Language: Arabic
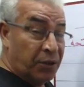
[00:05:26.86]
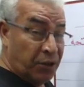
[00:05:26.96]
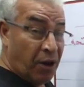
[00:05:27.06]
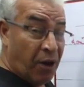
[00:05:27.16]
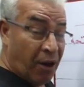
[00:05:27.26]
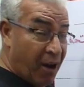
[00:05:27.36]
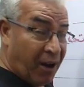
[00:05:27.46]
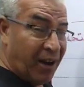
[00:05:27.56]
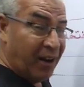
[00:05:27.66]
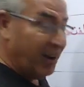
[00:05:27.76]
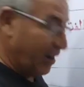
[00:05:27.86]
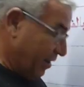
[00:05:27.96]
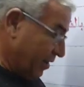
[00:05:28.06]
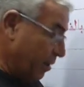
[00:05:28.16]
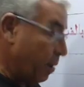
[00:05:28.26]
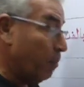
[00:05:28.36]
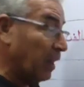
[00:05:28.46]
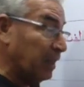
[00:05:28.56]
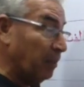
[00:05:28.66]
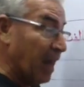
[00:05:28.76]
يا راجل
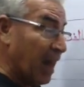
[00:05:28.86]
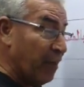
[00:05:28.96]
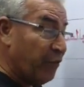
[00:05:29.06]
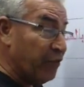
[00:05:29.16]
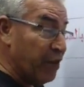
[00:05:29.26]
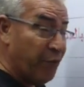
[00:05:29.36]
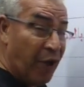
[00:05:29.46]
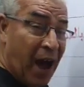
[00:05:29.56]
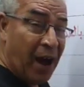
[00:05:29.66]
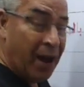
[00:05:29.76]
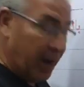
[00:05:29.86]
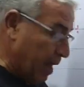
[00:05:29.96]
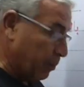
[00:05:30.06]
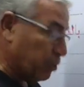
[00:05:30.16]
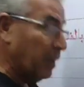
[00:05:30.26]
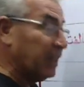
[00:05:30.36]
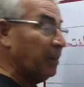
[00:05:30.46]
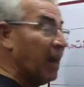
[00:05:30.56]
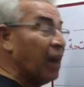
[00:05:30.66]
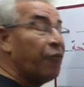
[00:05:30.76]
مد بالالف ينفع لا مش مد
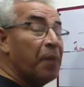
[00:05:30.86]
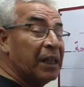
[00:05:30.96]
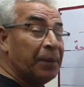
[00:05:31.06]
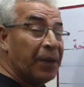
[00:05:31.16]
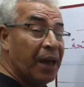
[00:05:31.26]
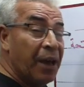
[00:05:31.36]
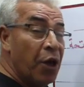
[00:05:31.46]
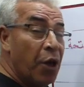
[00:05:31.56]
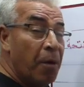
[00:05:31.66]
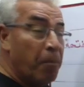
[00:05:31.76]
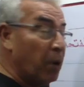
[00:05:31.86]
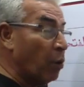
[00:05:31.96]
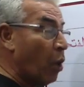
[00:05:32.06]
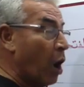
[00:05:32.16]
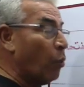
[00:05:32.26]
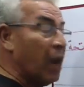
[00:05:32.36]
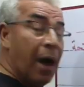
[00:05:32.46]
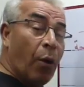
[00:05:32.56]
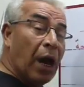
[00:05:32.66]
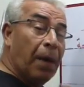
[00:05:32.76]
بالالف مد بايه بالواو
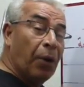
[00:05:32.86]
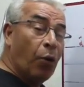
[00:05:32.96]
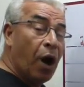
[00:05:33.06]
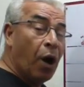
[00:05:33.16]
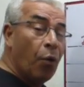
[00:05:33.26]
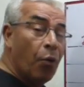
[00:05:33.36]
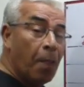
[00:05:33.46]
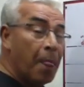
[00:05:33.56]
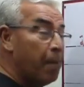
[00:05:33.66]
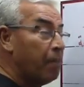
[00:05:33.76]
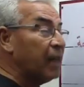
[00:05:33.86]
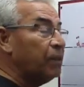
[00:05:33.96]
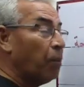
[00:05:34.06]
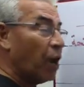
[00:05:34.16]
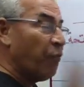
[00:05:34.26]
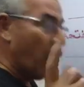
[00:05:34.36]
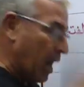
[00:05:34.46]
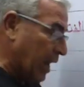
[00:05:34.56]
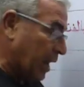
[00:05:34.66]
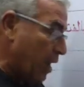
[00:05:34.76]
لا ولا بالواو مد برافو
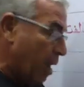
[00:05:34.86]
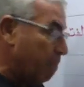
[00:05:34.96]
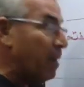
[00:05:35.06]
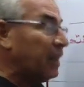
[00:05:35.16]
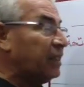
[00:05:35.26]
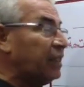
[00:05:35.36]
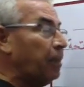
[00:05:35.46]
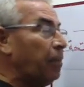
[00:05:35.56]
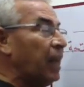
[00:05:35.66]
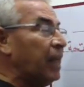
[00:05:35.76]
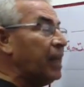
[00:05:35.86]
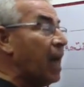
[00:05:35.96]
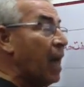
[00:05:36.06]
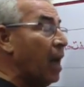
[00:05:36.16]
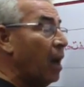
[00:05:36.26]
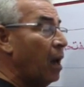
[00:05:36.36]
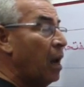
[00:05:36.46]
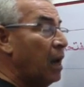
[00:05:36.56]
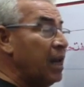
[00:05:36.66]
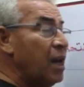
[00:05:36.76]
عليك مد بالياء
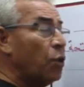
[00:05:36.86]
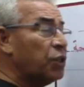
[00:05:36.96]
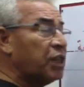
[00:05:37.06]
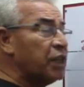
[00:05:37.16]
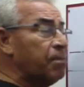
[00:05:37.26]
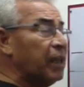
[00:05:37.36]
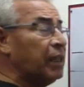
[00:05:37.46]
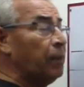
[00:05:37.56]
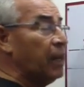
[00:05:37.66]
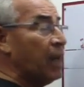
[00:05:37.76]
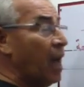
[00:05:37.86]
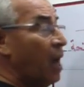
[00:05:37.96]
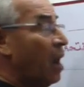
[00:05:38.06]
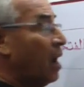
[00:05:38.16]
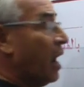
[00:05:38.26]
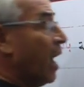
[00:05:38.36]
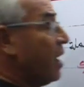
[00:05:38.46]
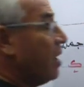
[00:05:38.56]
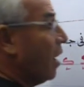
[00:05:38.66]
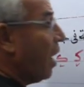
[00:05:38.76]
ليه يا استاذ مد بالياء
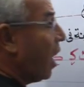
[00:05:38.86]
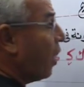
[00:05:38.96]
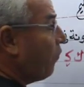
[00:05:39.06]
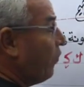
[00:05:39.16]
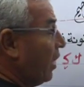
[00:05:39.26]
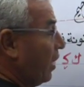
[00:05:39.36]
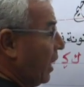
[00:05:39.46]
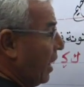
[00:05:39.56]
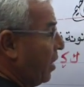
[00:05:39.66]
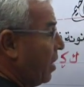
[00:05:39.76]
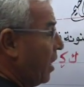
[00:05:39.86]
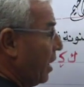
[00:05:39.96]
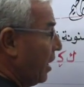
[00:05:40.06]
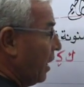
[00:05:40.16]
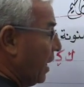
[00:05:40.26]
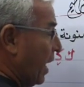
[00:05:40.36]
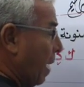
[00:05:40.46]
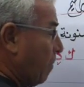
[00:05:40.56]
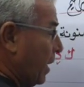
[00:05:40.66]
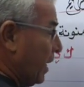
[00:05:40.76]
لان الحرف اللي ايه اللي
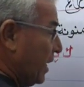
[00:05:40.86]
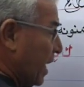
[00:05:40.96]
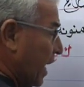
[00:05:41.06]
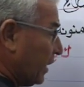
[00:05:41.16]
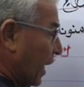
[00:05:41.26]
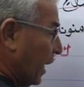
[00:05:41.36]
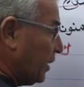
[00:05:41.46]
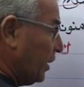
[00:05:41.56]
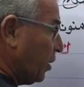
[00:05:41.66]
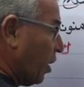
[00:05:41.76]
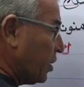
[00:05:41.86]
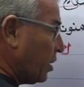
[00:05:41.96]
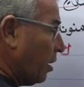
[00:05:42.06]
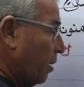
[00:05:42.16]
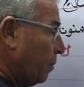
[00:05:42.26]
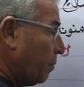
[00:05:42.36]
قبل الياء تحتيه كسره